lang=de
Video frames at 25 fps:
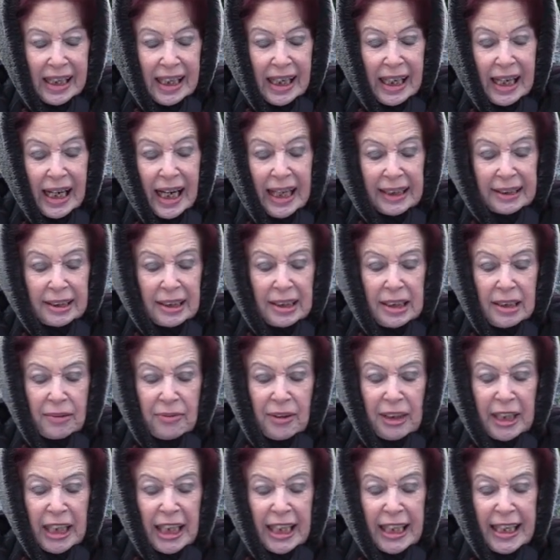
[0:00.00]
hatte die
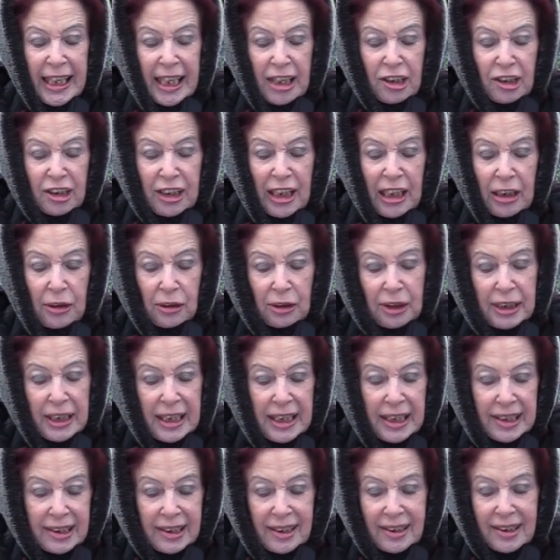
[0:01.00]
Wiederherstellung
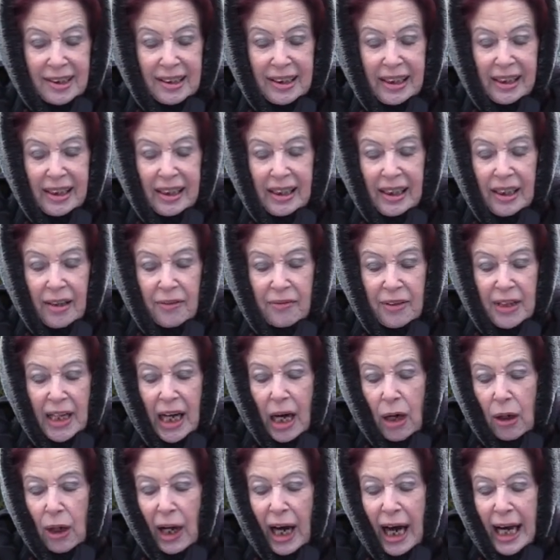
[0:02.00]
dieses wie
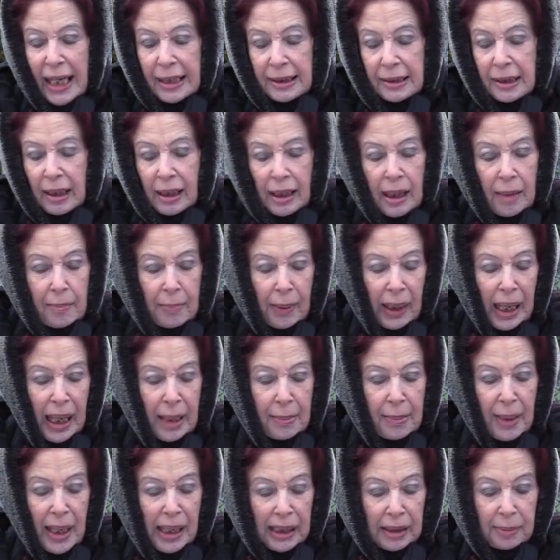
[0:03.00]
auch anderer
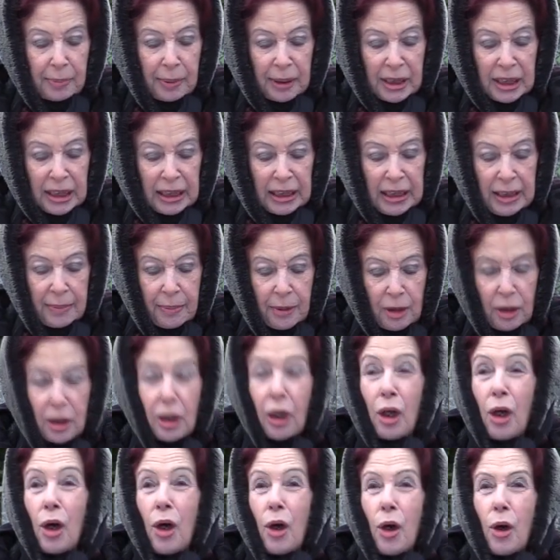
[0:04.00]
Brabak-Betriebe
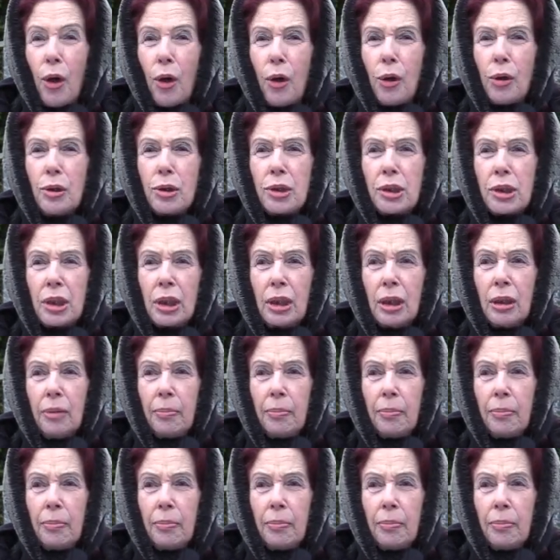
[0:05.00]
höchste